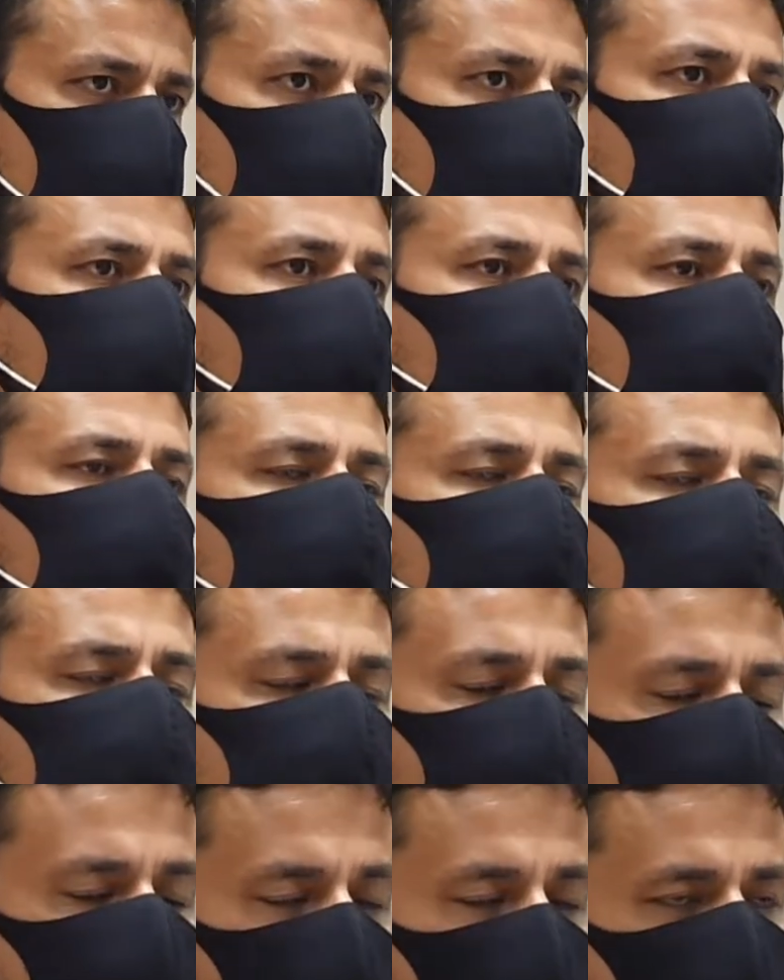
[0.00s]
né? Vai ter que
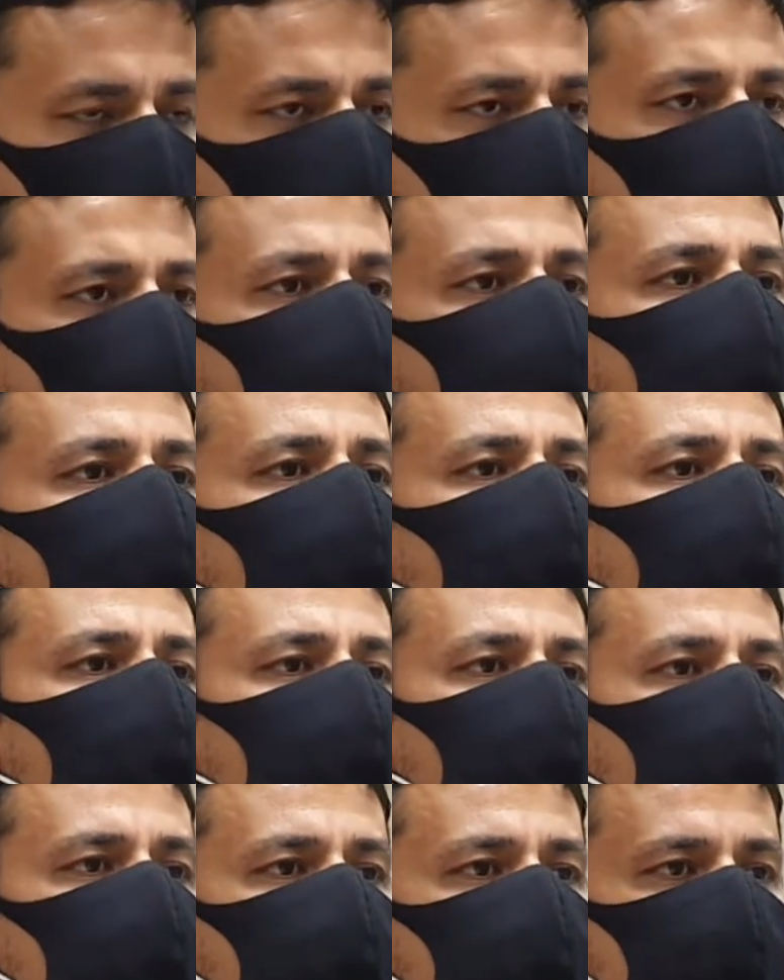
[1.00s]
ouvir mais
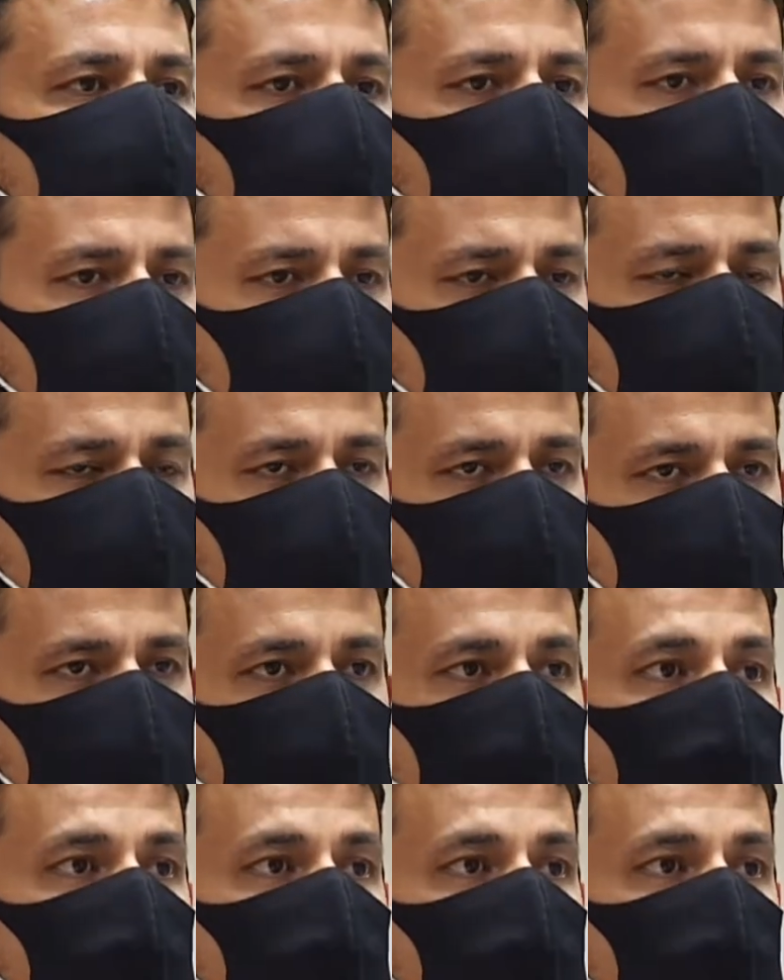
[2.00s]
pessoas e tudo mais, né?